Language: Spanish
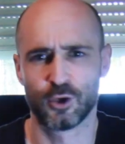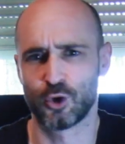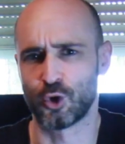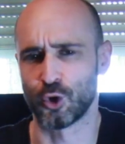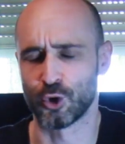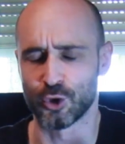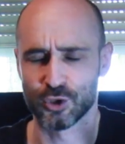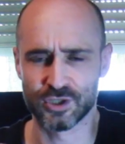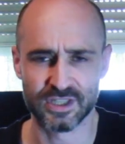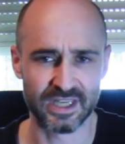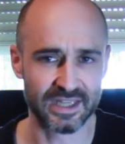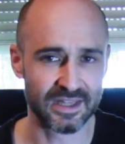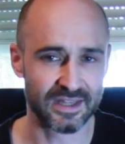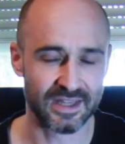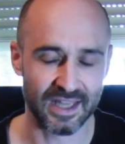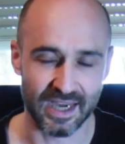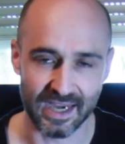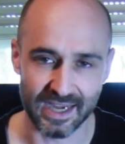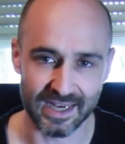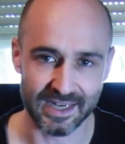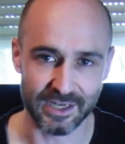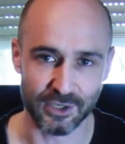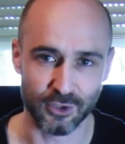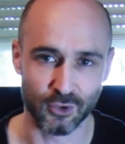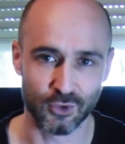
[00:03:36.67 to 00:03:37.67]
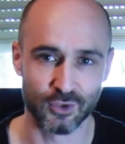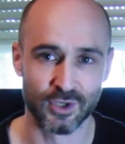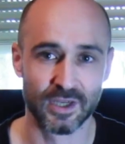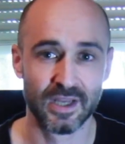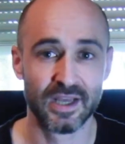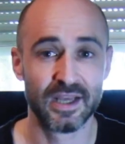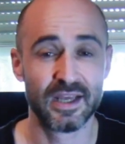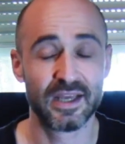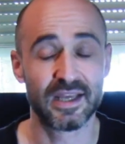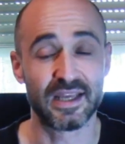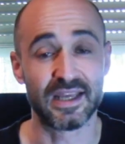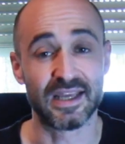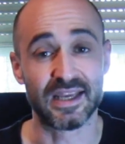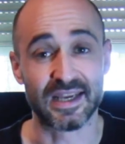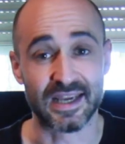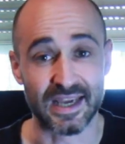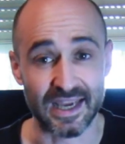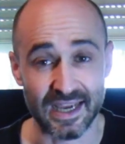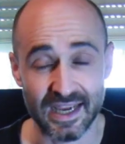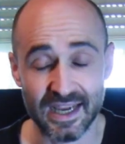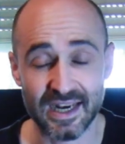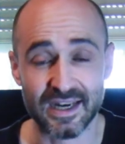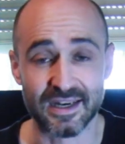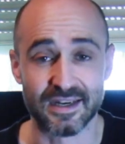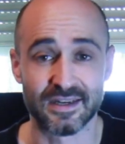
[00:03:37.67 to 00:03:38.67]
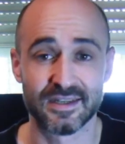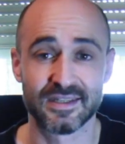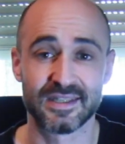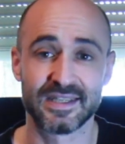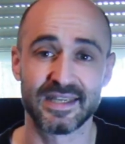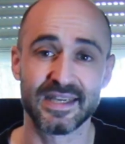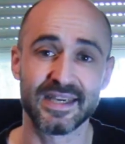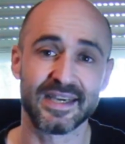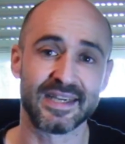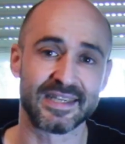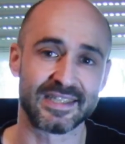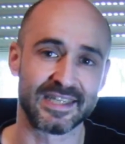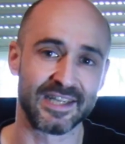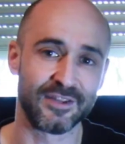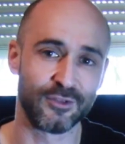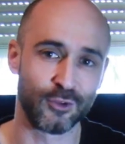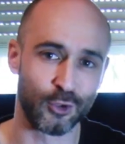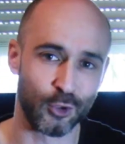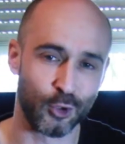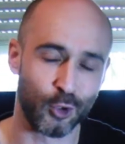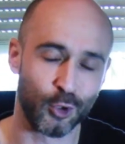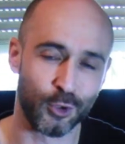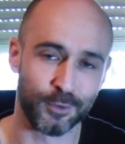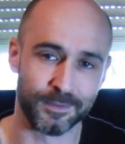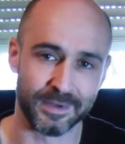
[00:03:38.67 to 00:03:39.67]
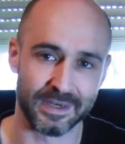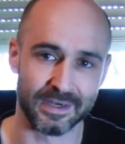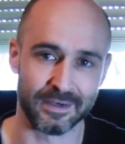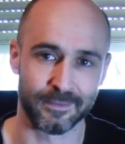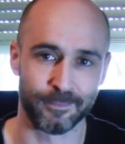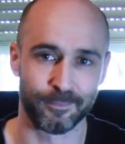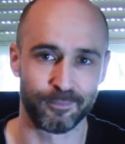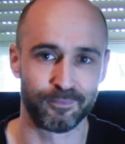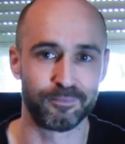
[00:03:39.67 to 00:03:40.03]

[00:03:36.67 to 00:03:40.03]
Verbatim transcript: con 80 años, y que él sigue siendo joven,